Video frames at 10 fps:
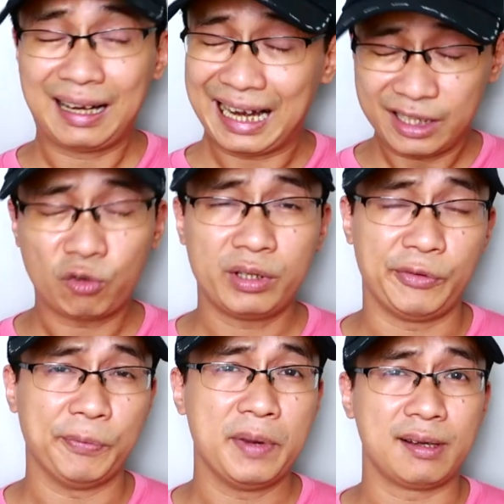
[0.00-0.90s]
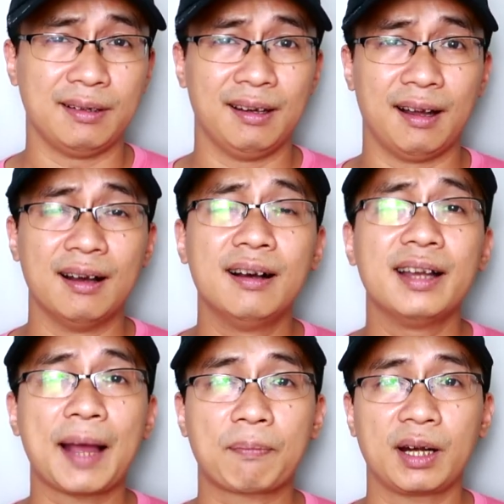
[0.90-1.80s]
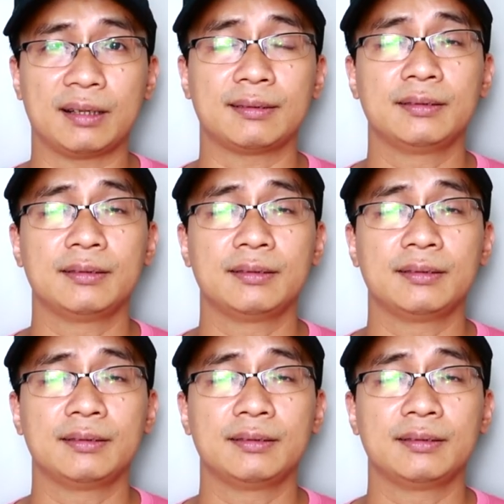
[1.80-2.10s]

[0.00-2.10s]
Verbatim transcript: cá nhân quan điểm của mình là hơi áp đặt